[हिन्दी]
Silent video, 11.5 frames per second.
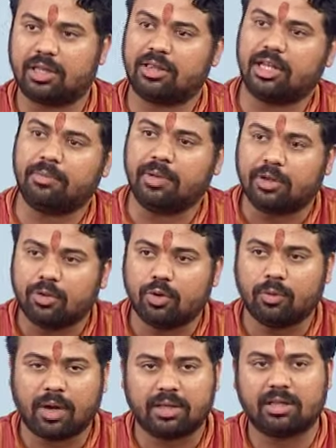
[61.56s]
जितने भी
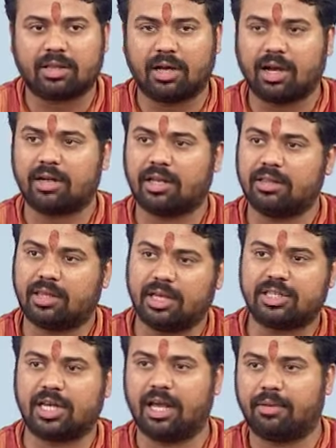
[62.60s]
हिंदूवादी संगठन
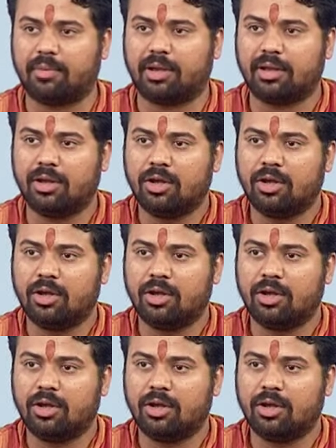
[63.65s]
थे शहर में